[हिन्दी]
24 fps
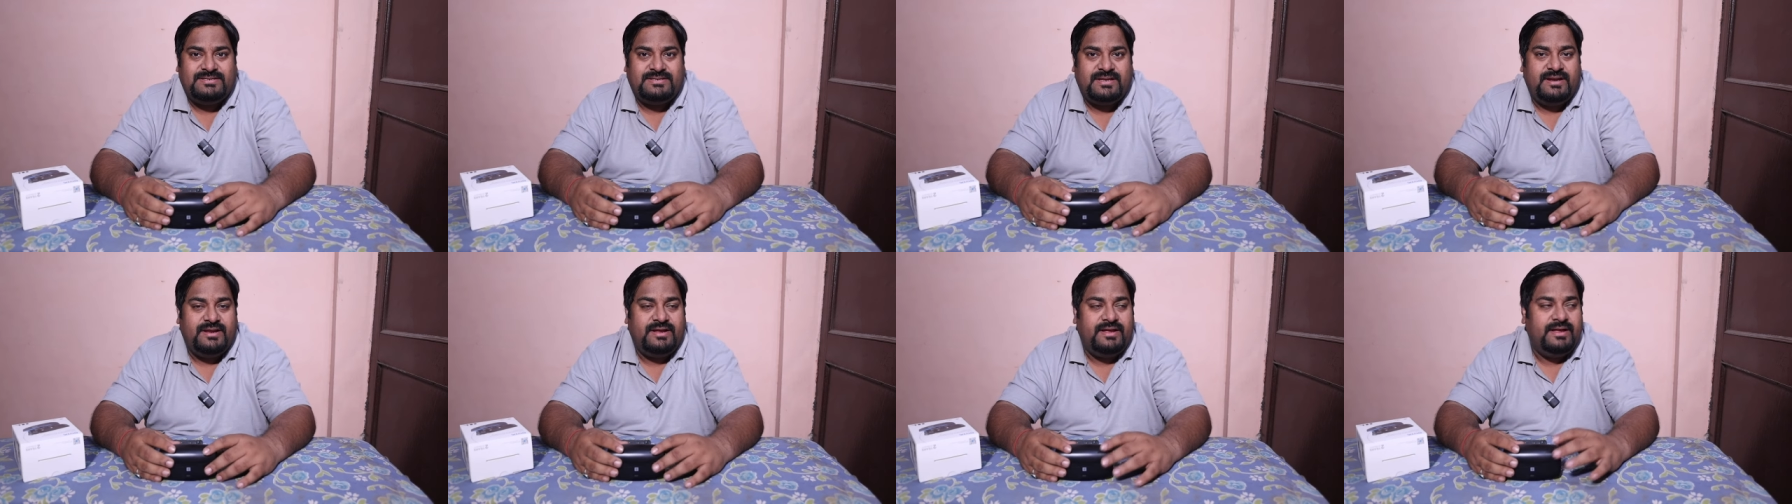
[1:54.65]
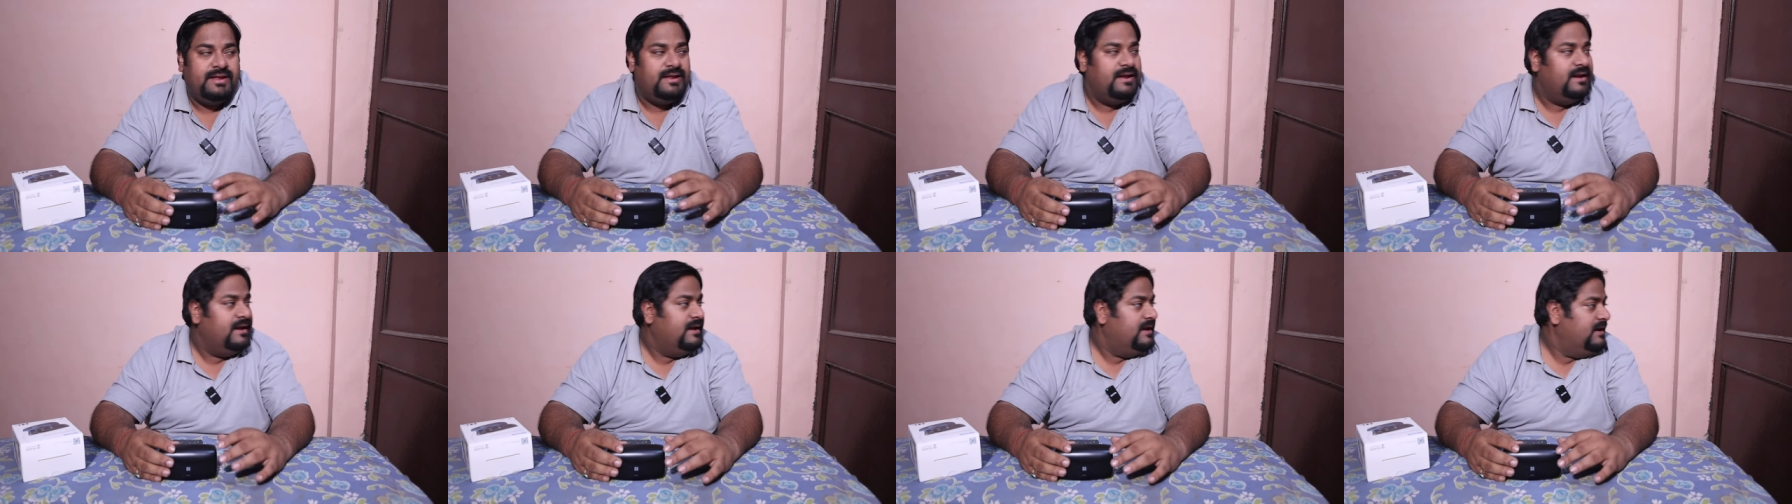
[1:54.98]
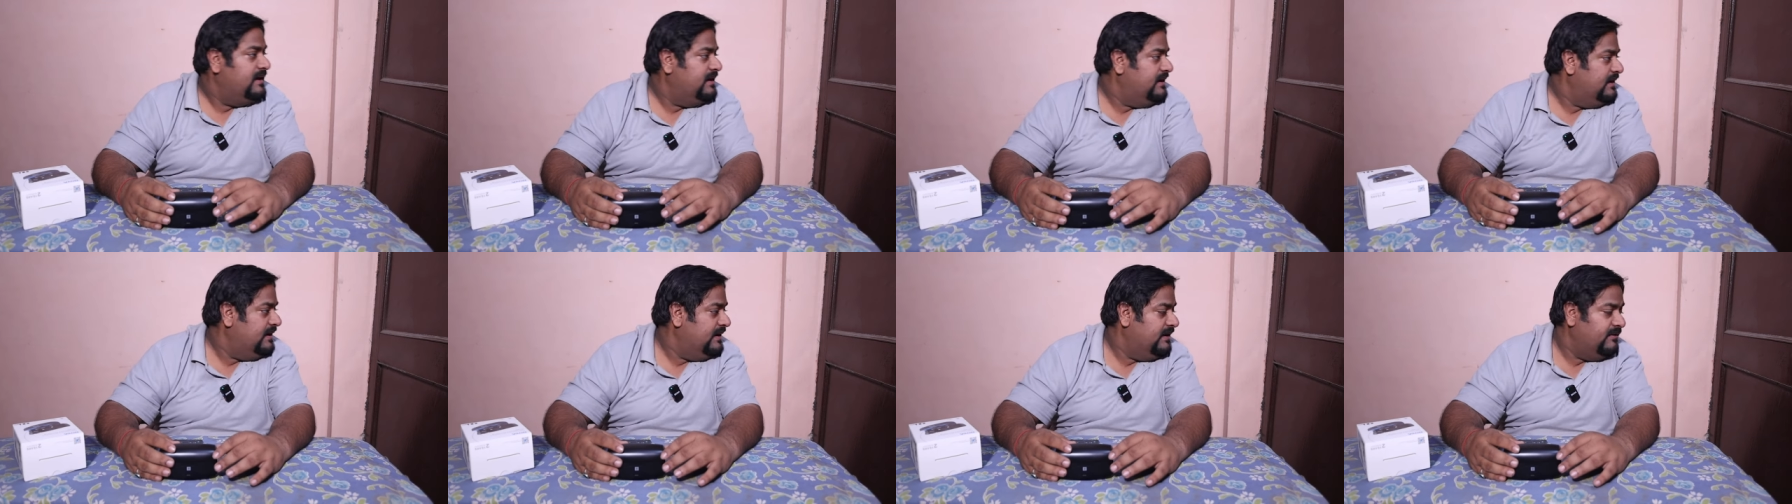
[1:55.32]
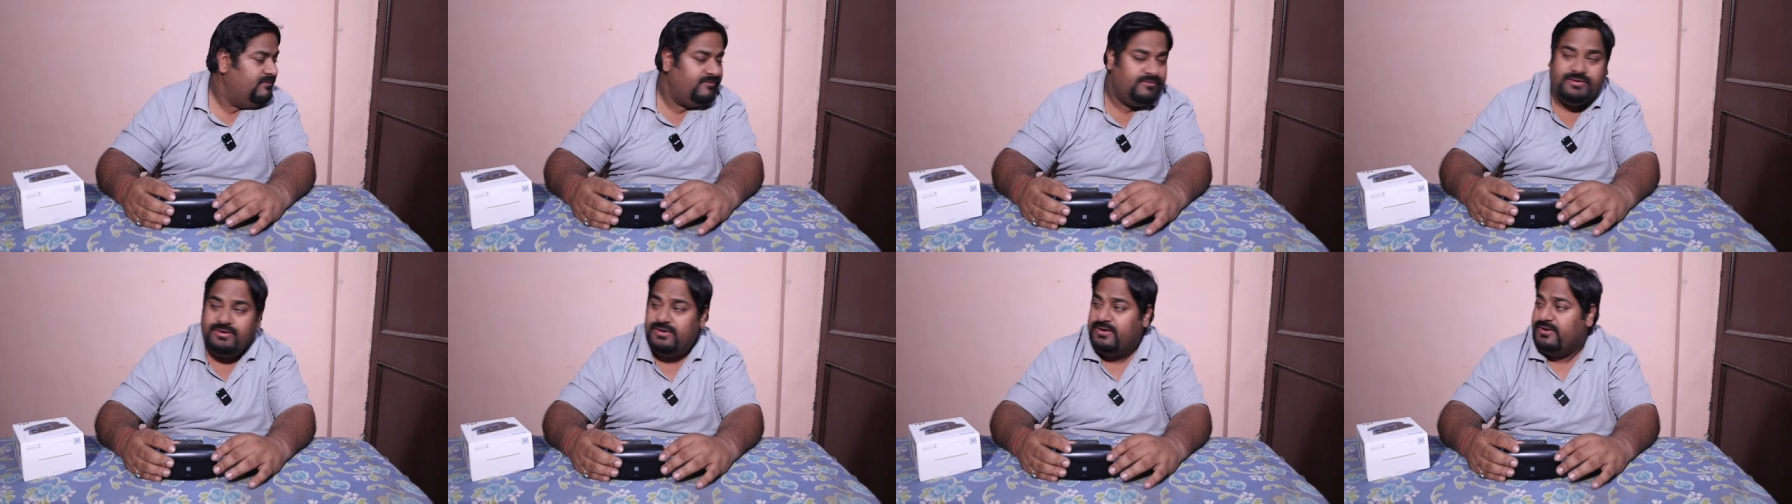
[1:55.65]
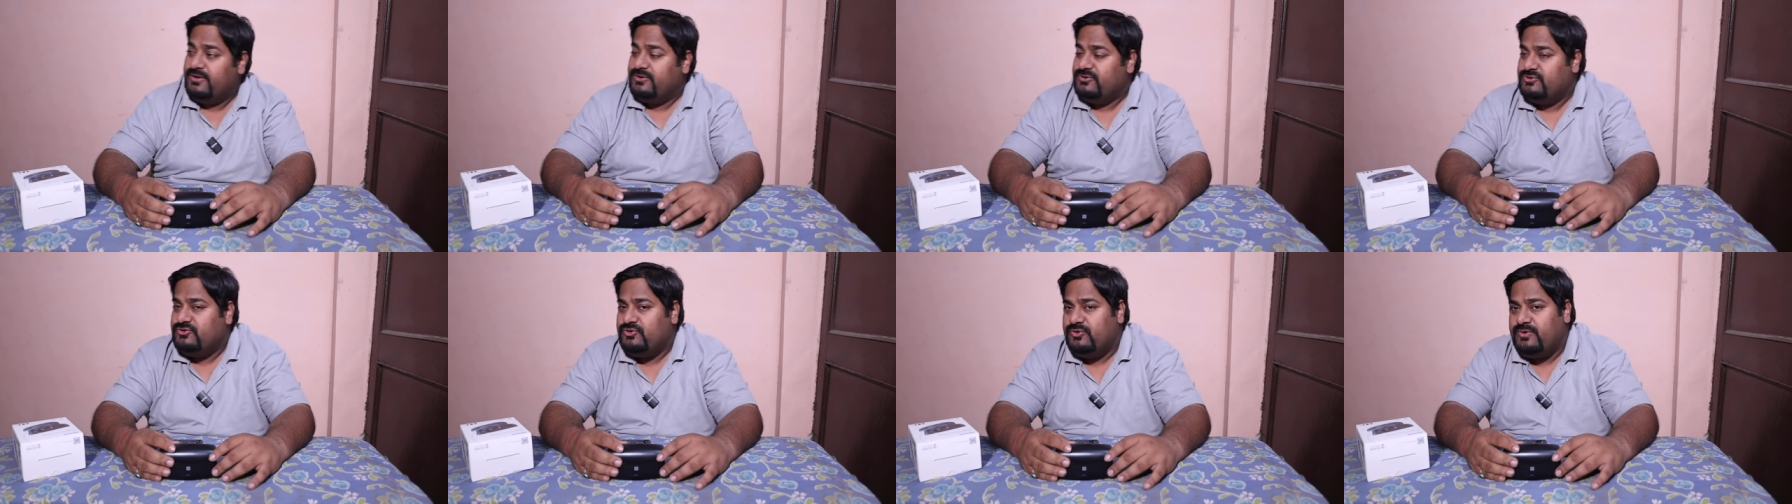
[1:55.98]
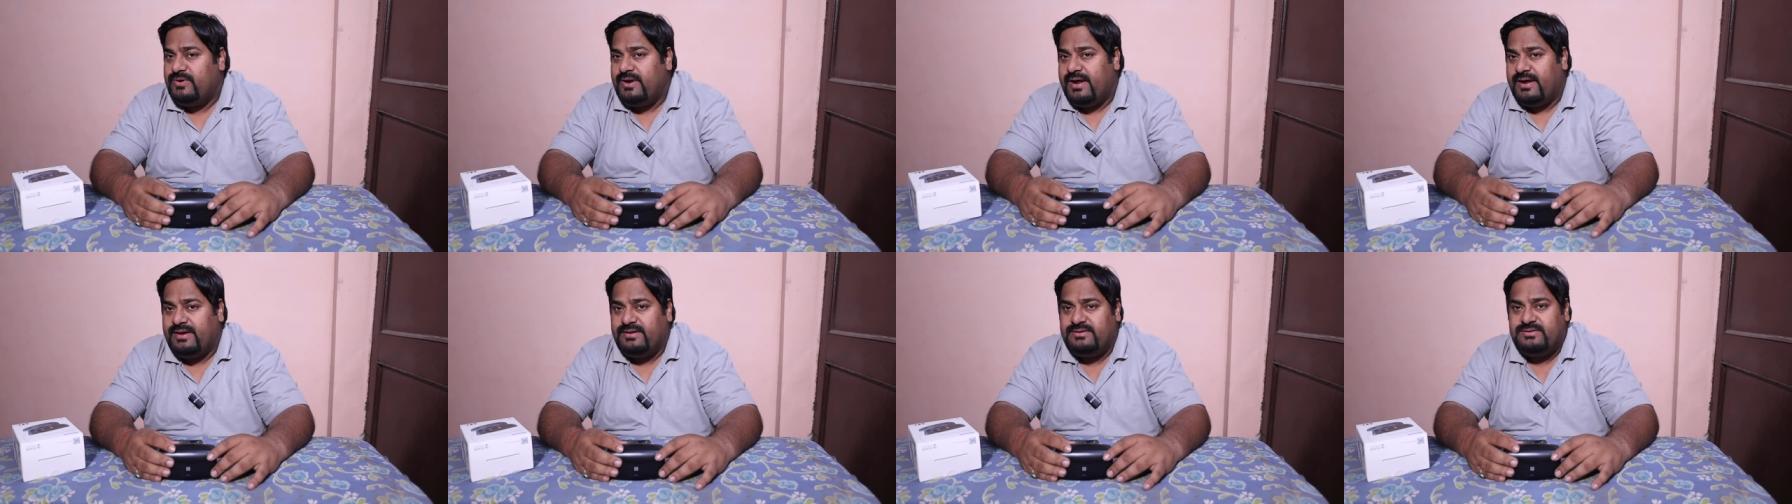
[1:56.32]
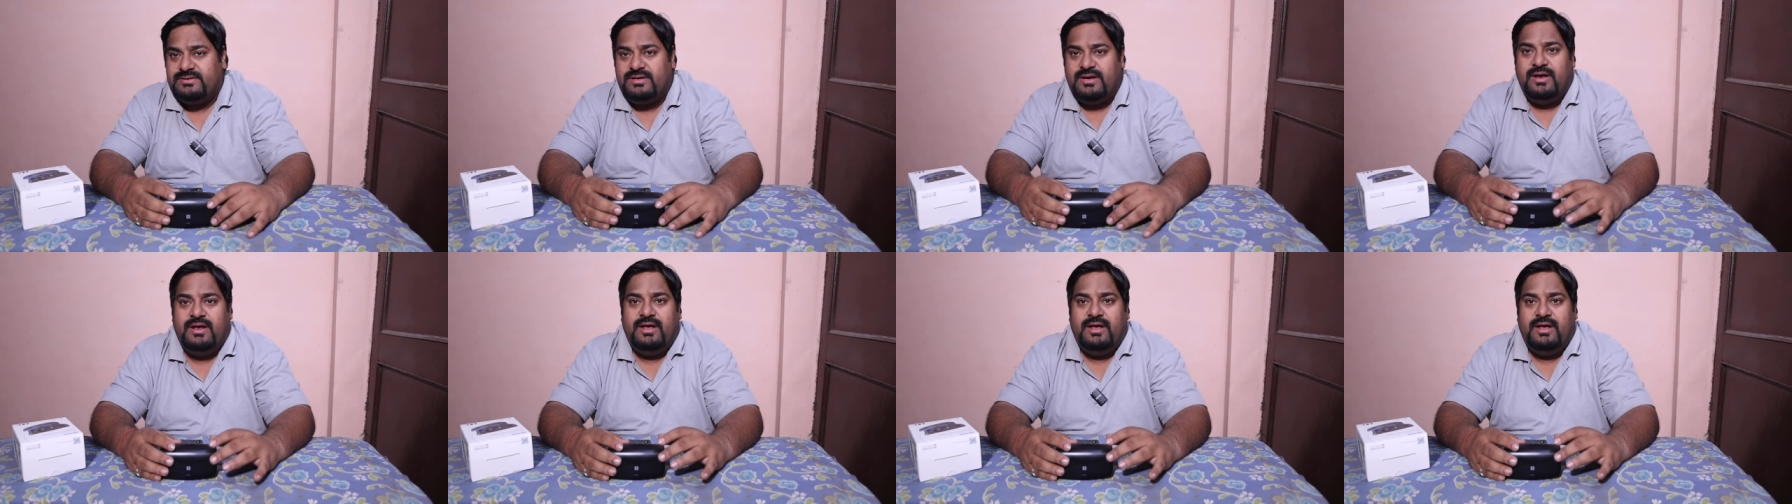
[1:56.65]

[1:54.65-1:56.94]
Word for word: करेगी लेफ्ट टू राइट